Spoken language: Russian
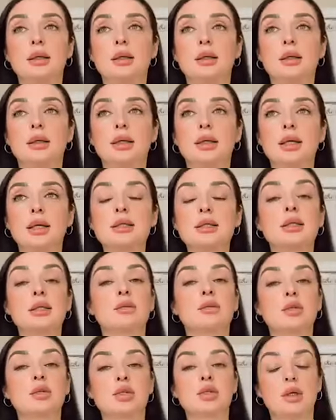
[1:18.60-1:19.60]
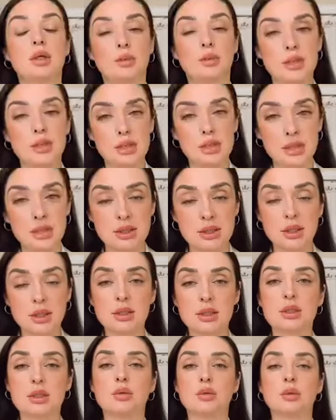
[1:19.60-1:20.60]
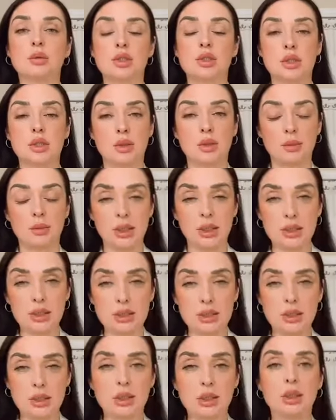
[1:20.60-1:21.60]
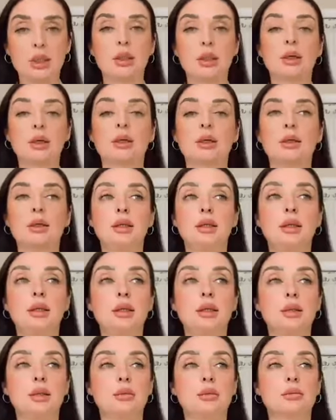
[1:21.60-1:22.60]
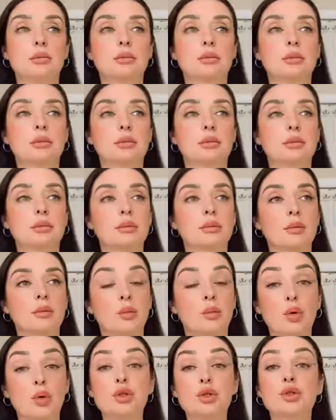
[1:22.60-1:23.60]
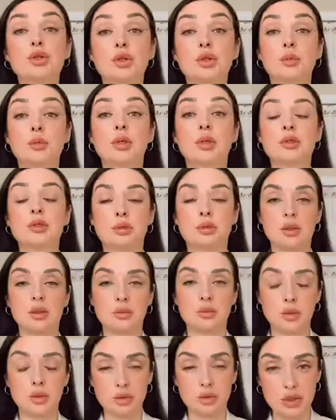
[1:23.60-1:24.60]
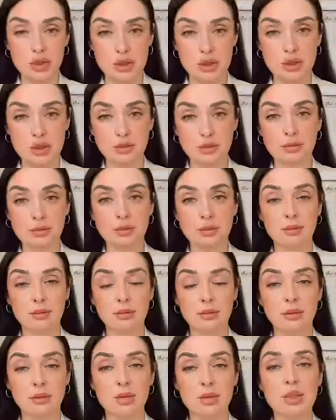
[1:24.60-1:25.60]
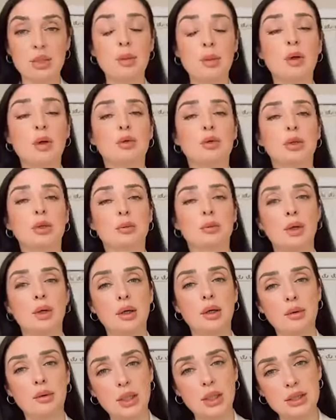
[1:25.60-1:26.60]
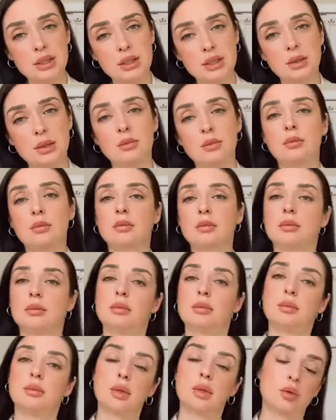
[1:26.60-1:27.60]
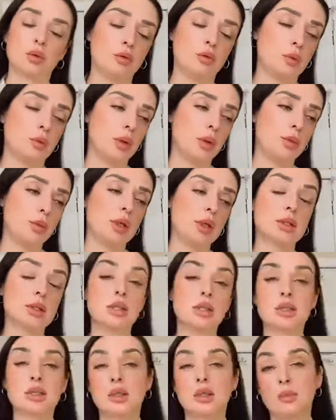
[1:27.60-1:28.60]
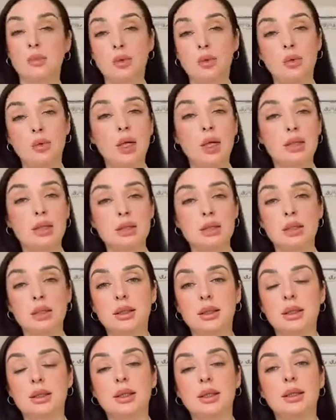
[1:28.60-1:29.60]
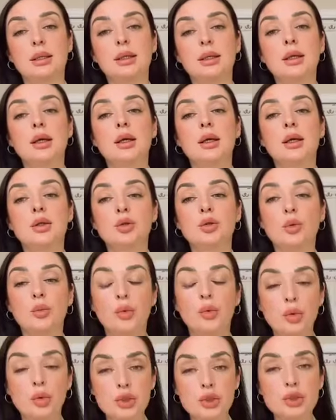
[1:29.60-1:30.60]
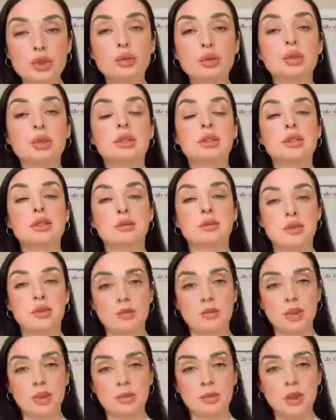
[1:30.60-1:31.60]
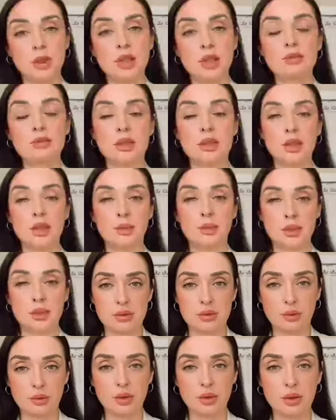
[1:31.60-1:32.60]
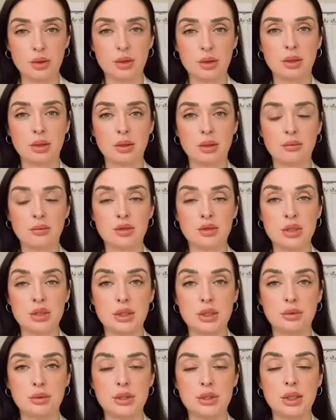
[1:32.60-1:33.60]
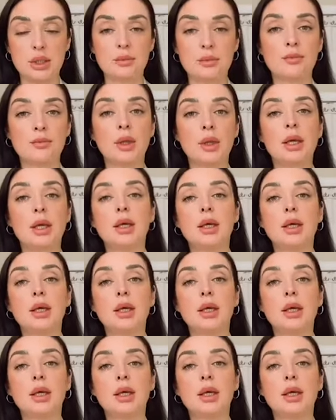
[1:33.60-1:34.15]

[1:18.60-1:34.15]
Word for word: э, я за него начинаю поститься, я за него начинаю молиться, и Бог что-то производит в его жизни. То есть я могу там поговорить с ним, кофе попить, не знаю, погулять и так далее. Но Бог что-то, независимо от меня, всегда производит э, в жизни людей.